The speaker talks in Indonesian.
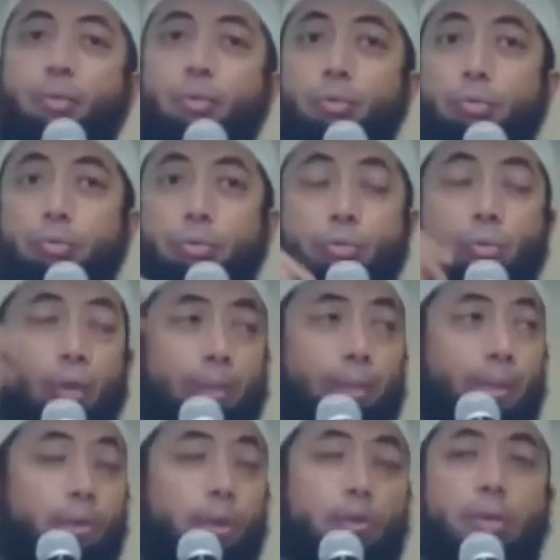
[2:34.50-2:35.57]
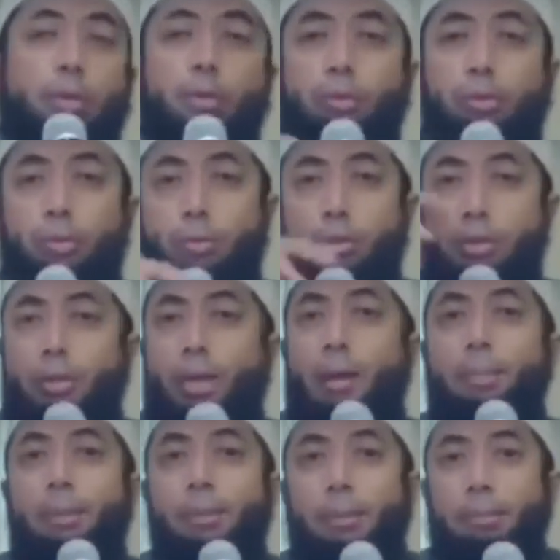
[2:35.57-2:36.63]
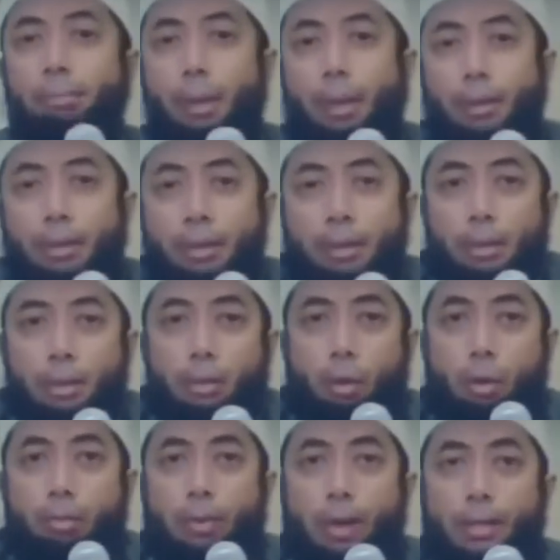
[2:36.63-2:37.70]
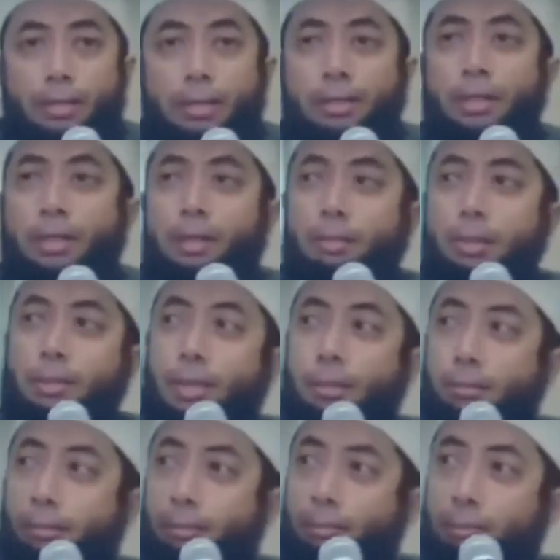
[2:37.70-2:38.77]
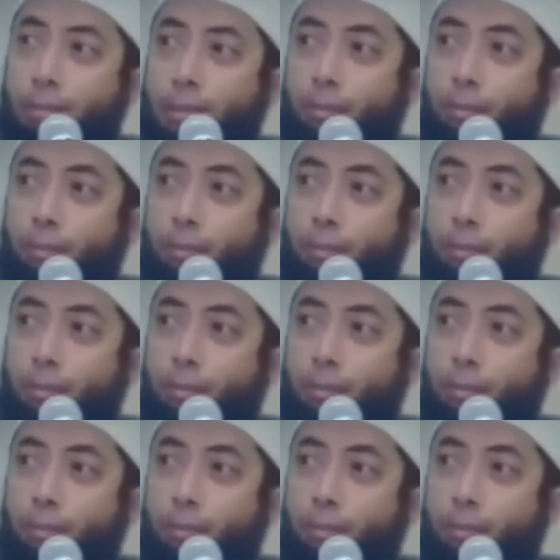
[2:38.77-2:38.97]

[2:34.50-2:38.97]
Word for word: Begitu torbon dokter, dokter sudah siapin tempat operasi segala macam.